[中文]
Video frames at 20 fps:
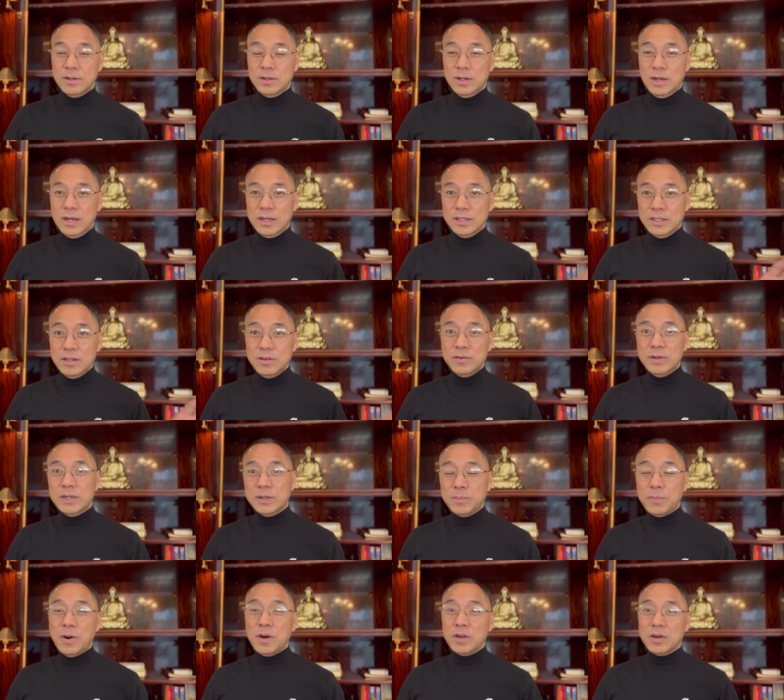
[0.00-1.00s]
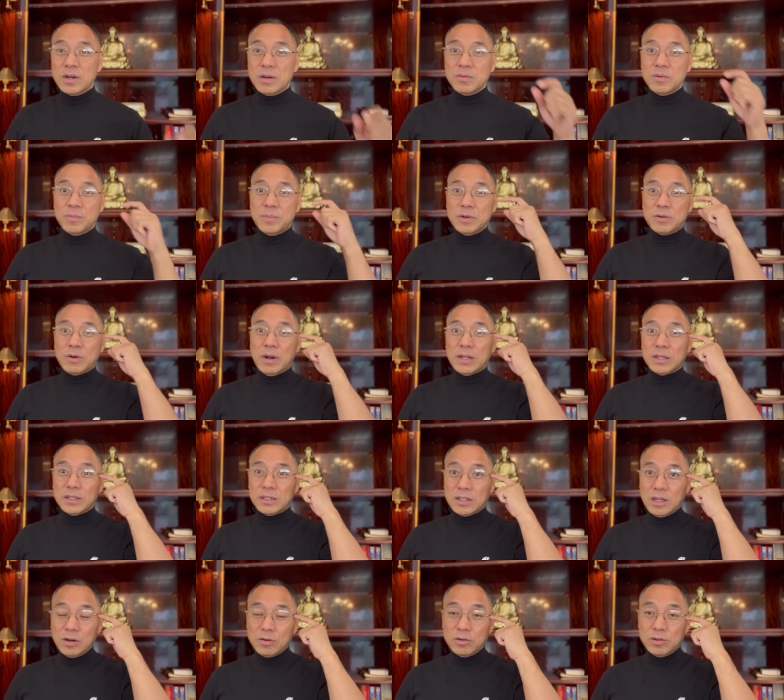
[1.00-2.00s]
啊，因为爆料革命被抓的，
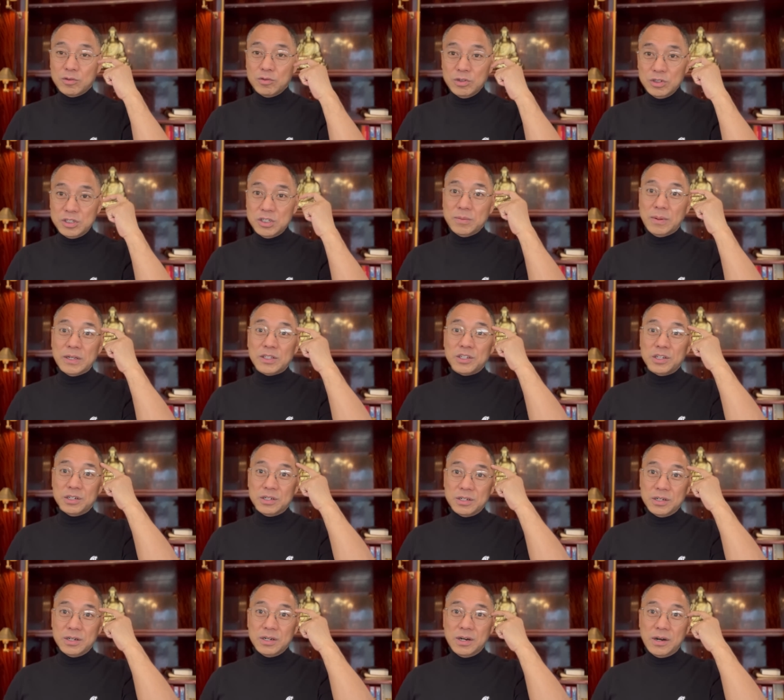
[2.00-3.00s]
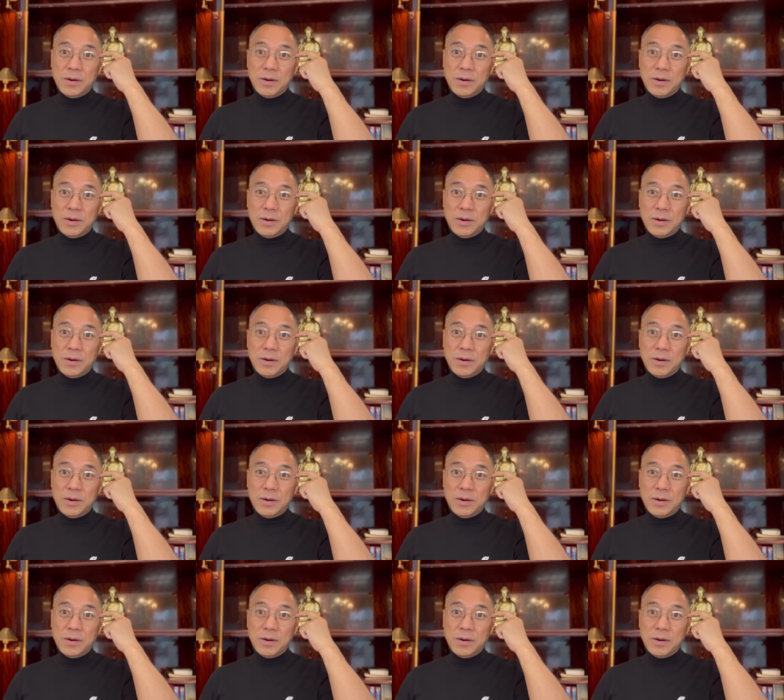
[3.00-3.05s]
他说最起码几十个